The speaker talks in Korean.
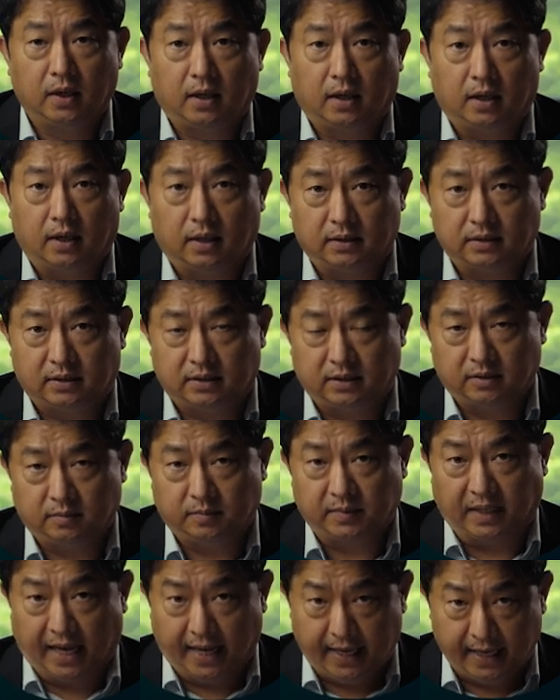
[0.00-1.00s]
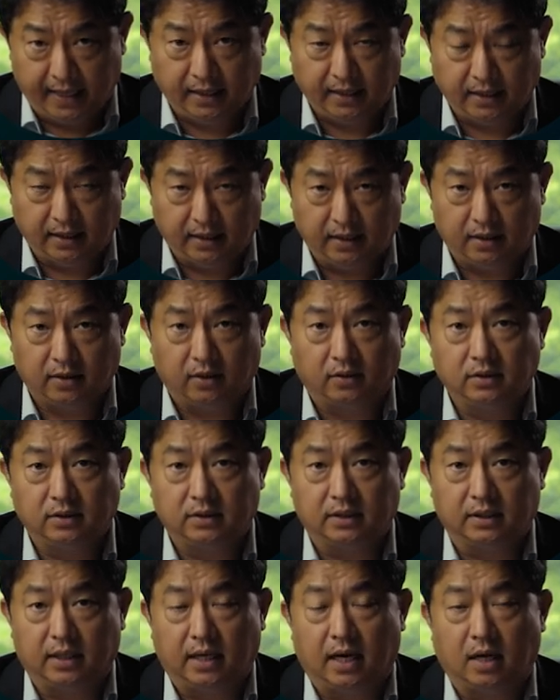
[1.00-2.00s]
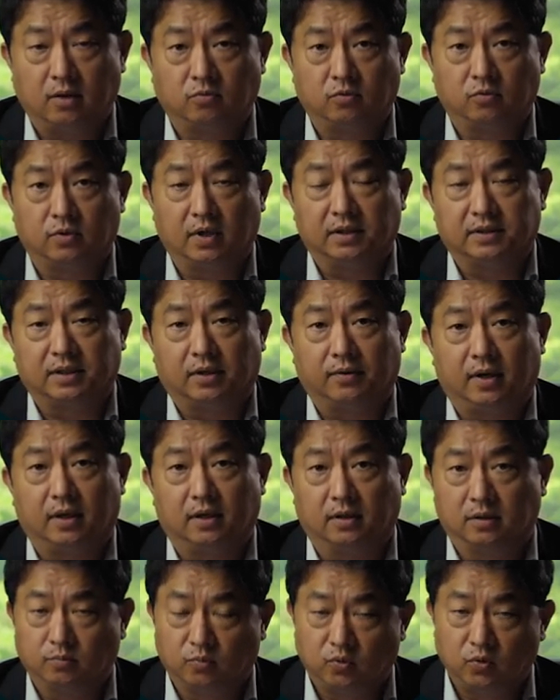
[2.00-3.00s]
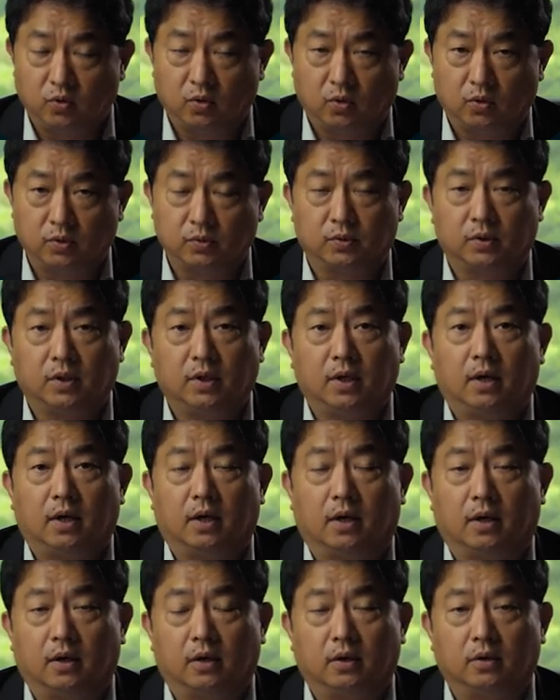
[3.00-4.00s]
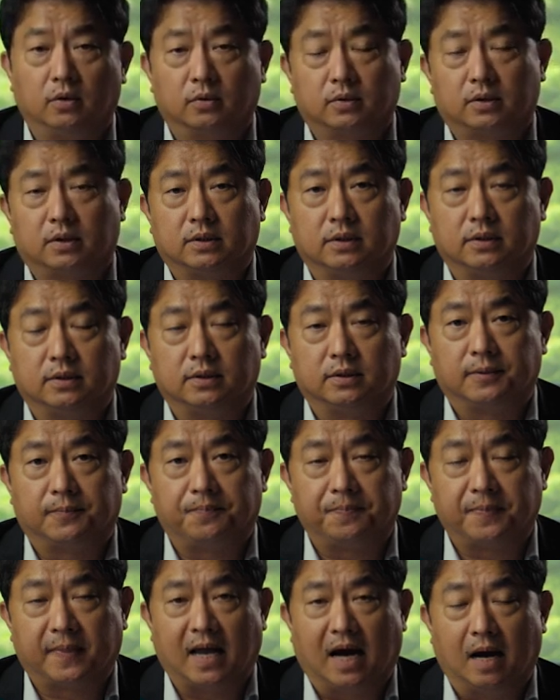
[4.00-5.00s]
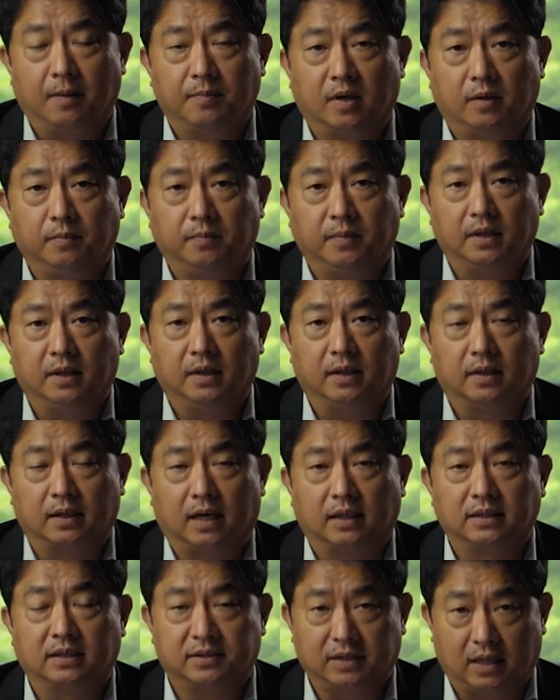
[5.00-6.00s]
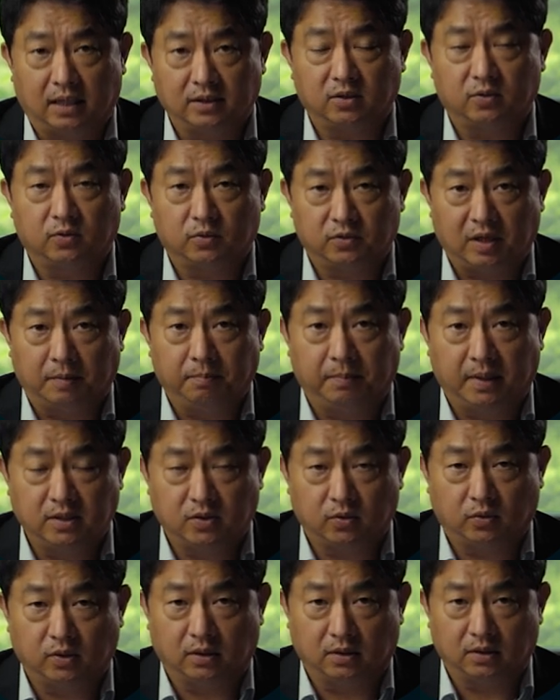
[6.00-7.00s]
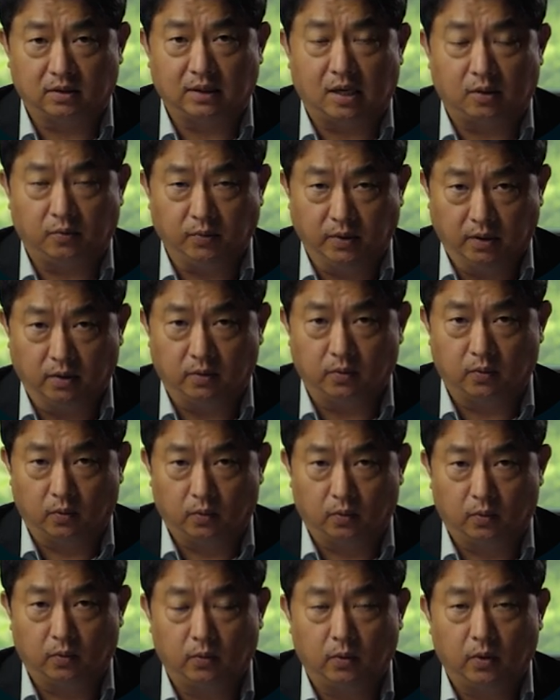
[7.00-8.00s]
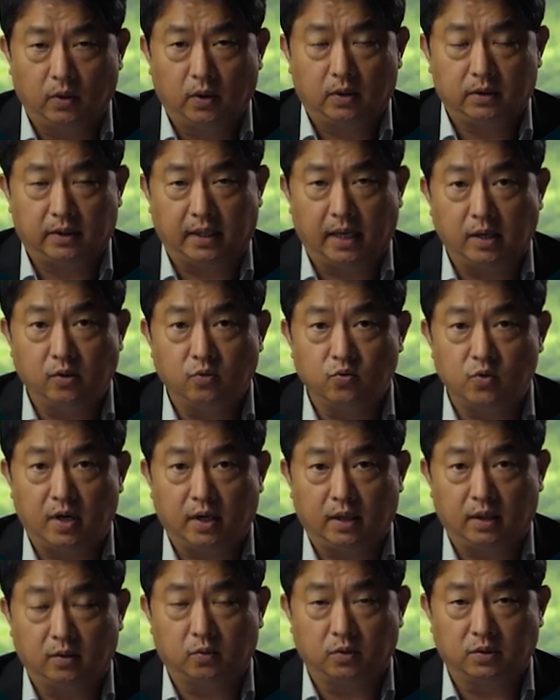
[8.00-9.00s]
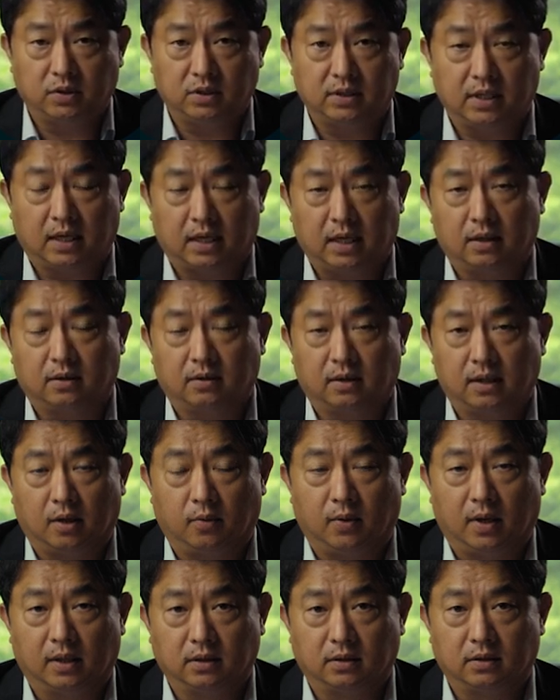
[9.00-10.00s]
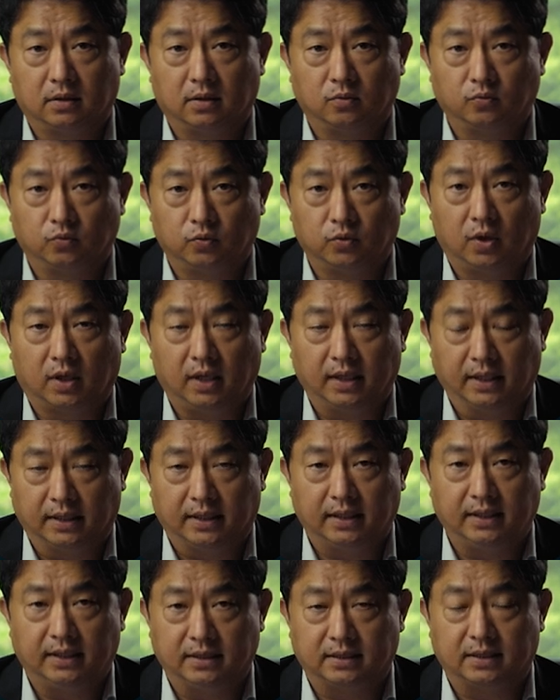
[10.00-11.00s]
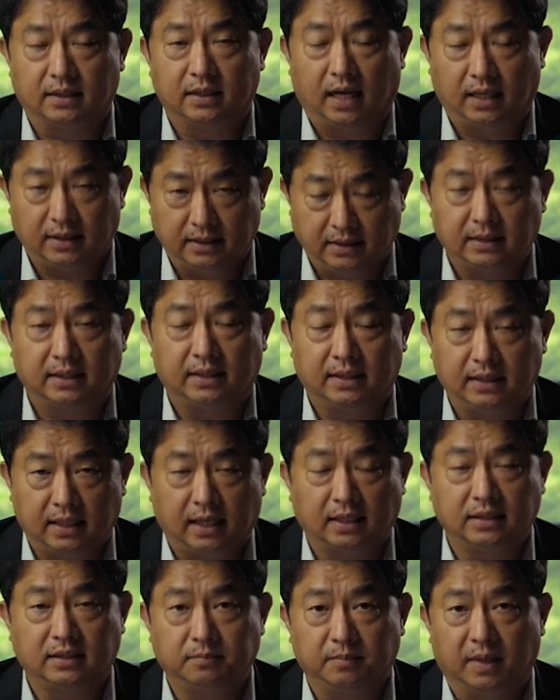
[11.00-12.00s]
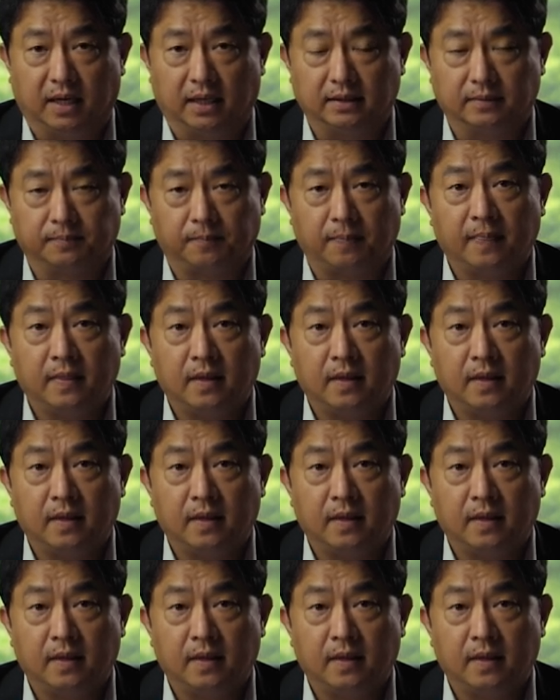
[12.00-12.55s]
어, 지금 다행히 현재 한국의 상황은 물론 어, 그 감염이 아직 아직도 산발적으로 일어나고 있고 대유행이 또 시작할 거라고 하는 그런 우려가 있긴 있, 긴 하지만